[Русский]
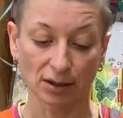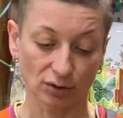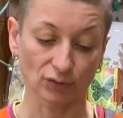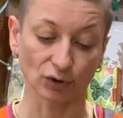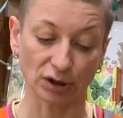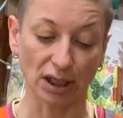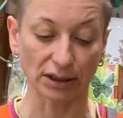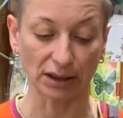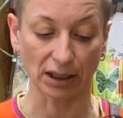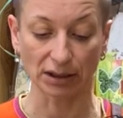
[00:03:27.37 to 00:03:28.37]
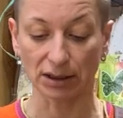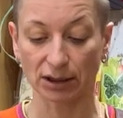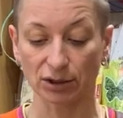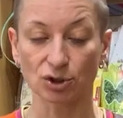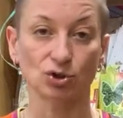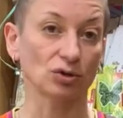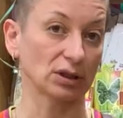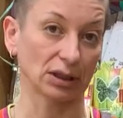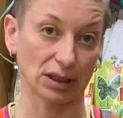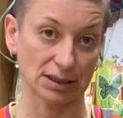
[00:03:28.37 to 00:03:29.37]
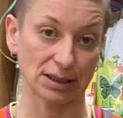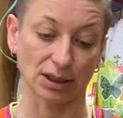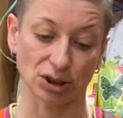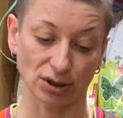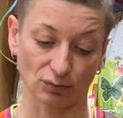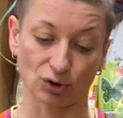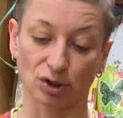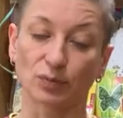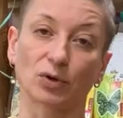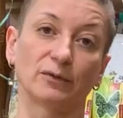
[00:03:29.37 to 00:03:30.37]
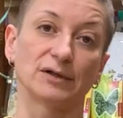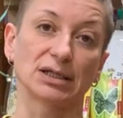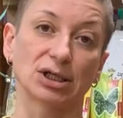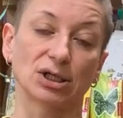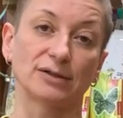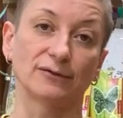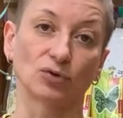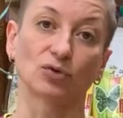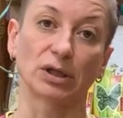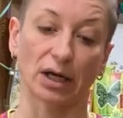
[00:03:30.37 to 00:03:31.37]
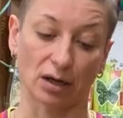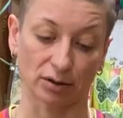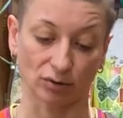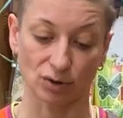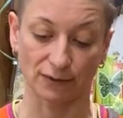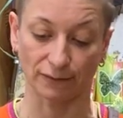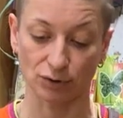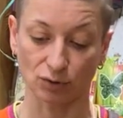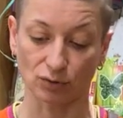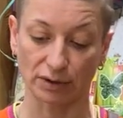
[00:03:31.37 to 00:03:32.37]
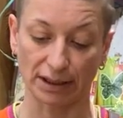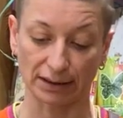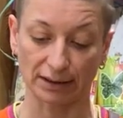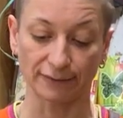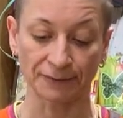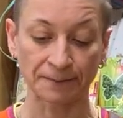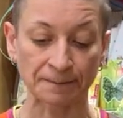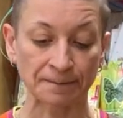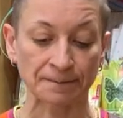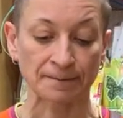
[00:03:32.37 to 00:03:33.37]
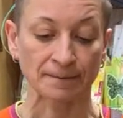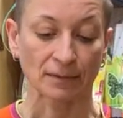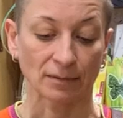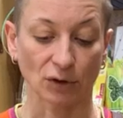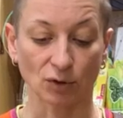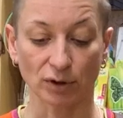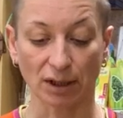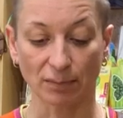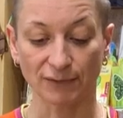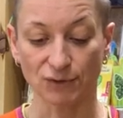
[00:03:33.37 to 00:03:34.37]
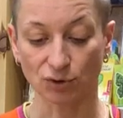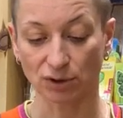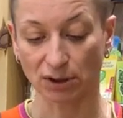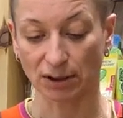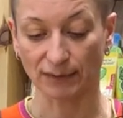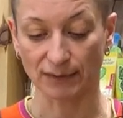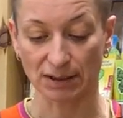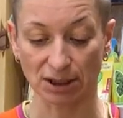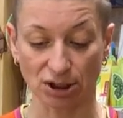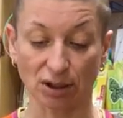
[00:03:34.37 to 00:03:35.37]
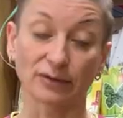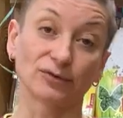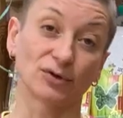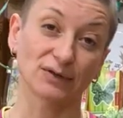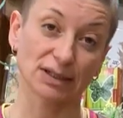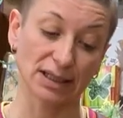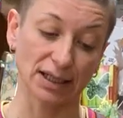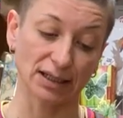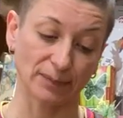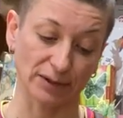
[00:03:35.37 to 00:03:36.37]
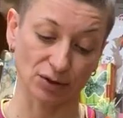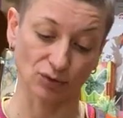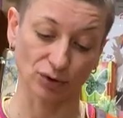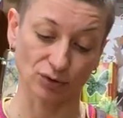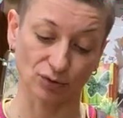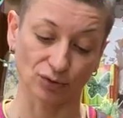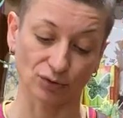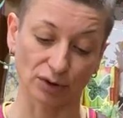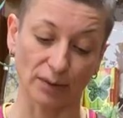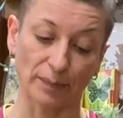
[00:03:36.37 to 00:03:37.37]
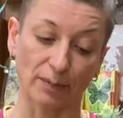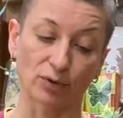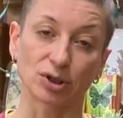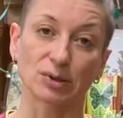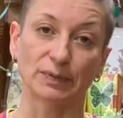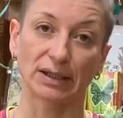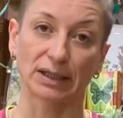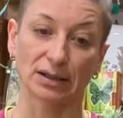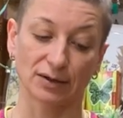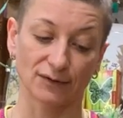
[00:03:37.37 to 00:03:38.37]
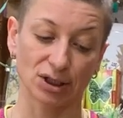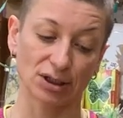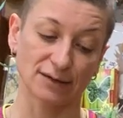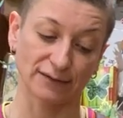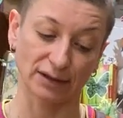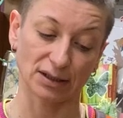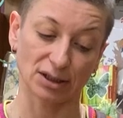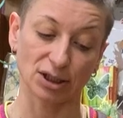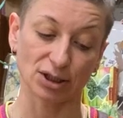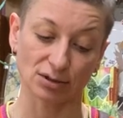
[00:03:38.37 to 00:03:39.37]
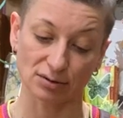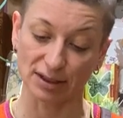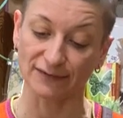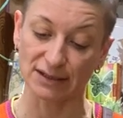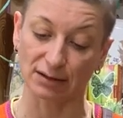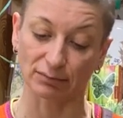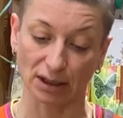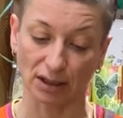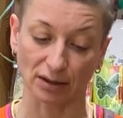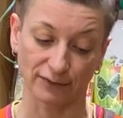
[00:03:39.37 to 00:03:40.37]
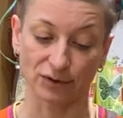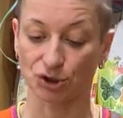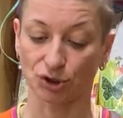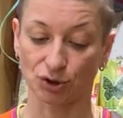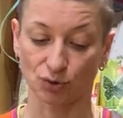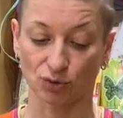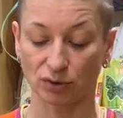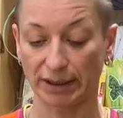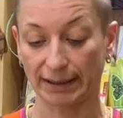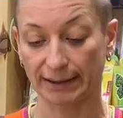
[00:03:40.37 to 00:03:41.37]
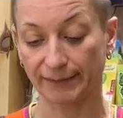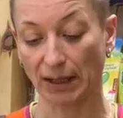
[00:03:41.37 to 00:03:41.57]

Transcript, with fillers: Ну вот данный конкретный сорт однозначно можно пробовать сажать в грунт для кактусов и суккулентов но я бы все-таки сажала в универсальный, поскольку там побольше питательных веществ, это не совсем ярко выраженный суккулент.